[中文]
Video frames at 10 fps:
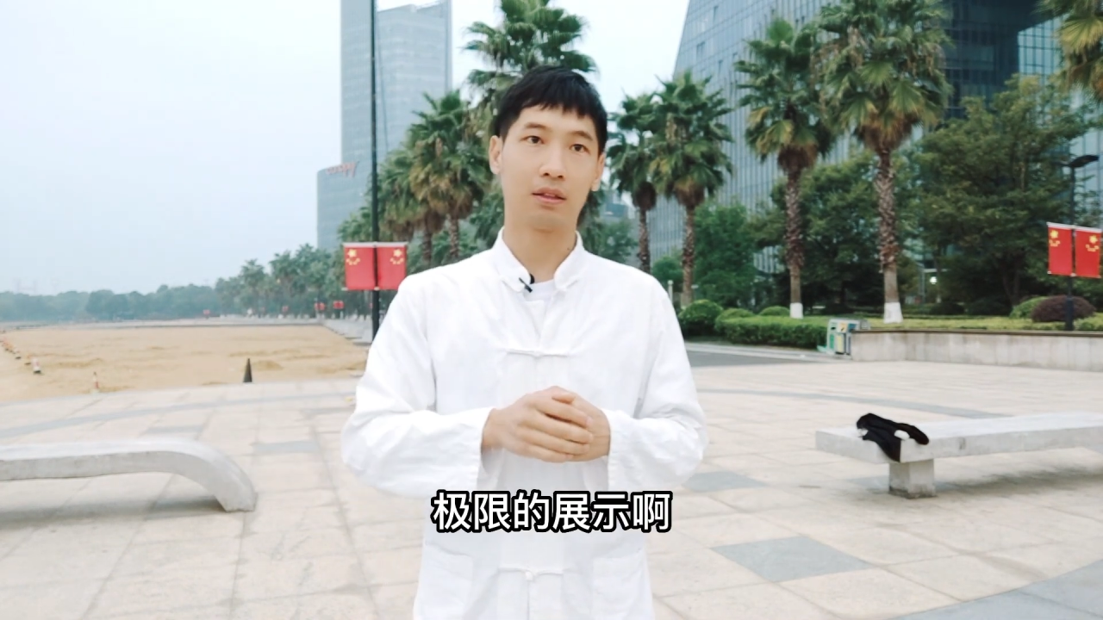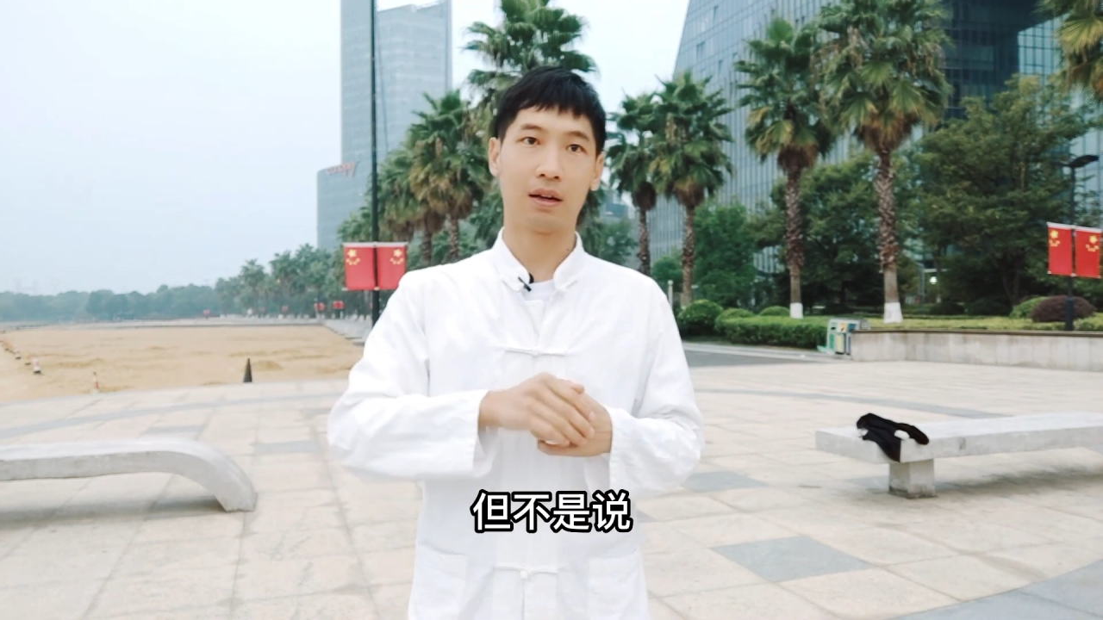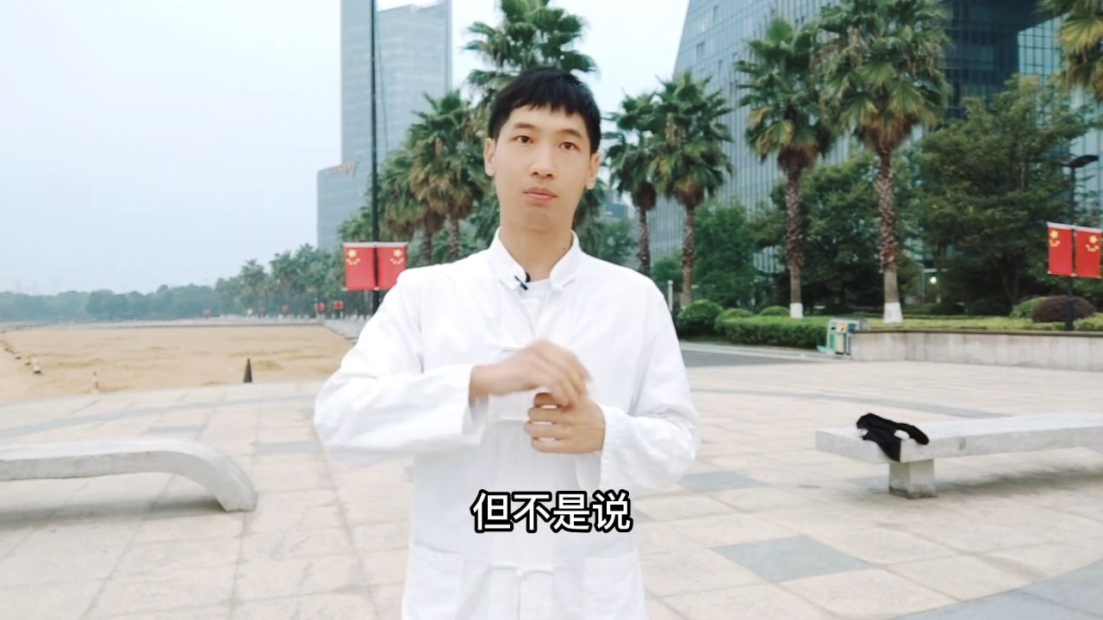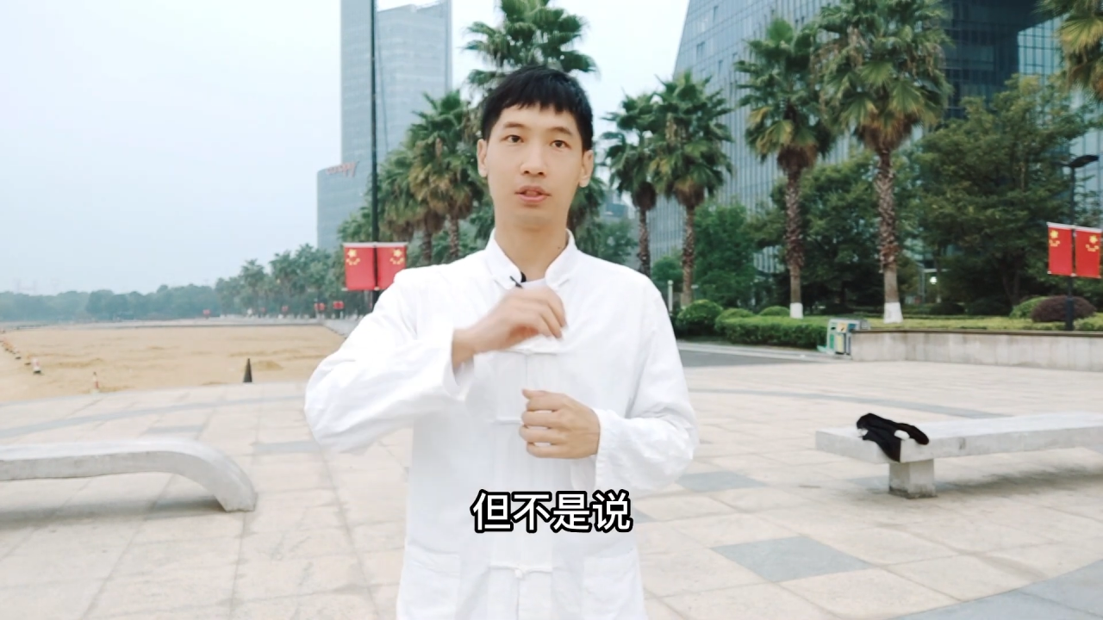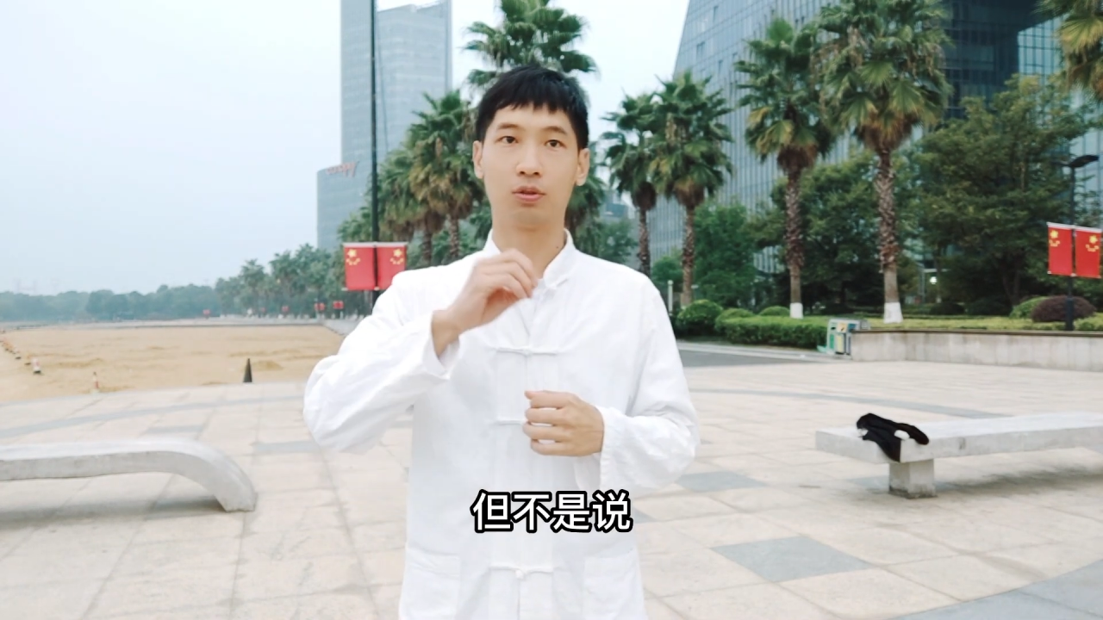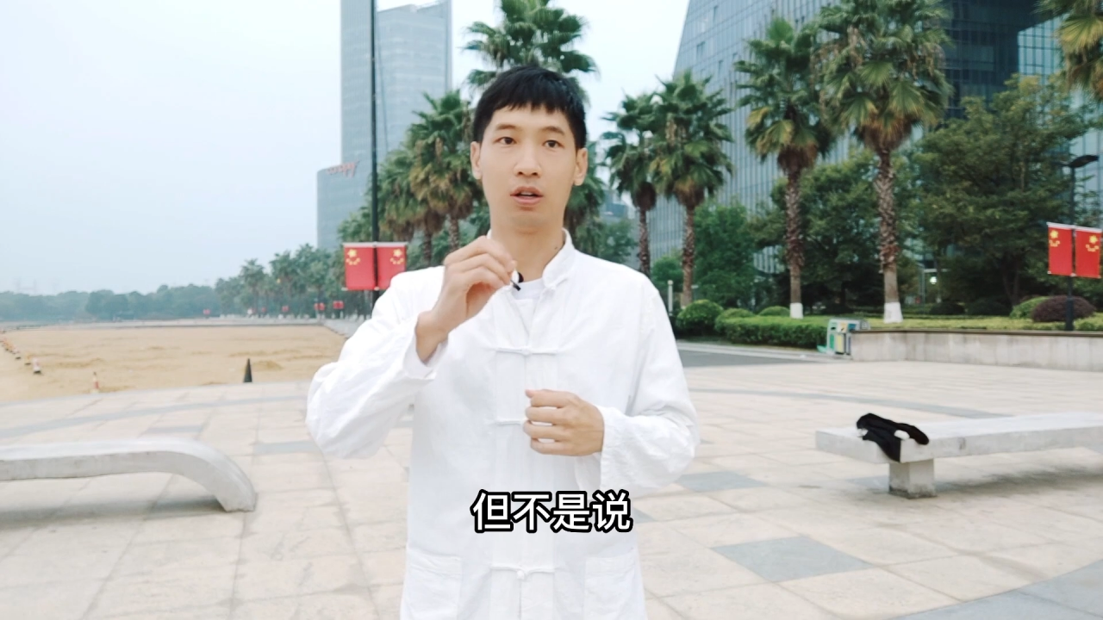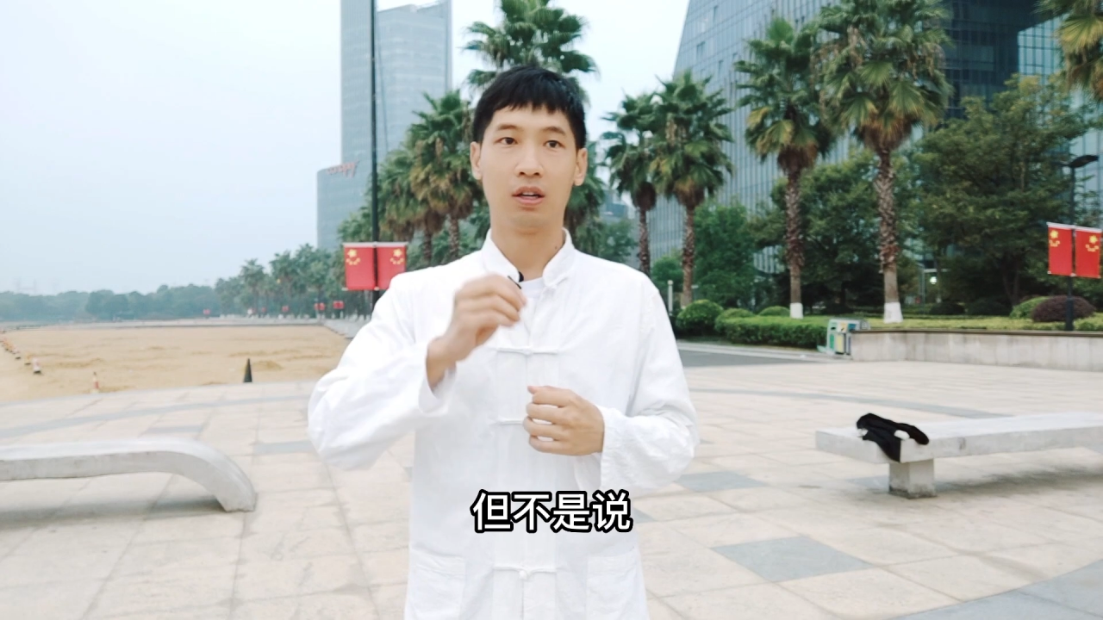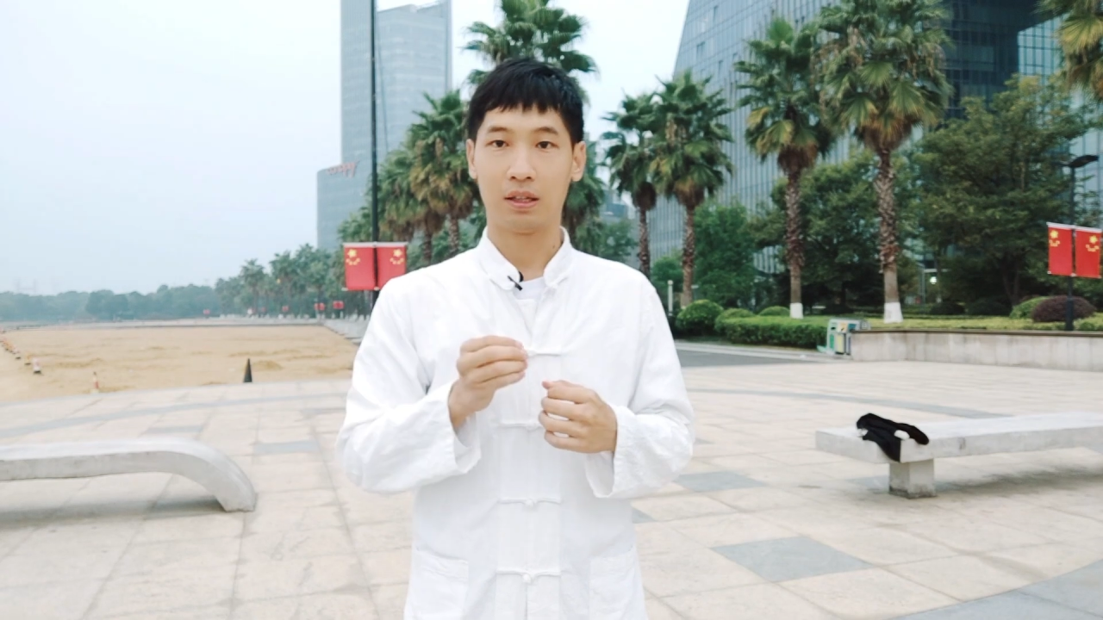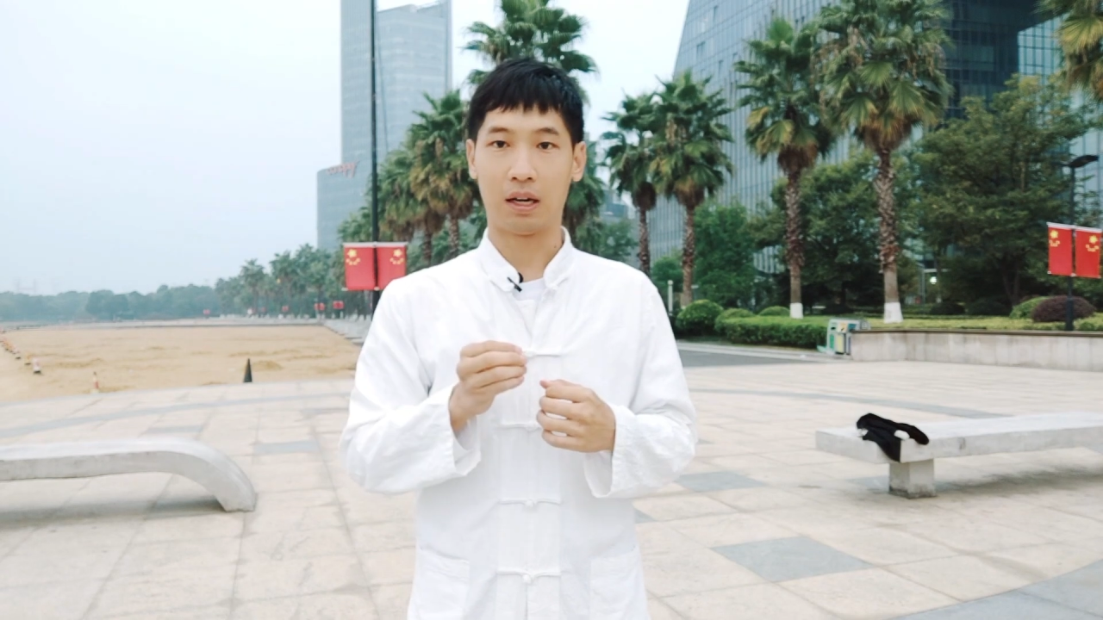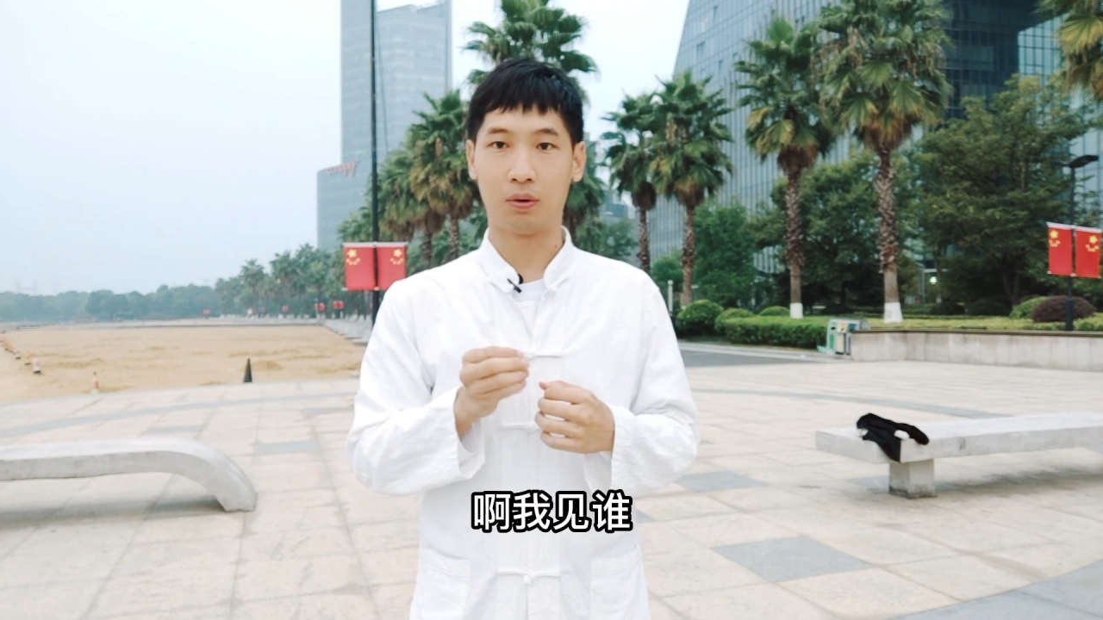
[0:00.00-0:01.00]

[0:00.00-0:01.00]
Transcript: 但不是说啊，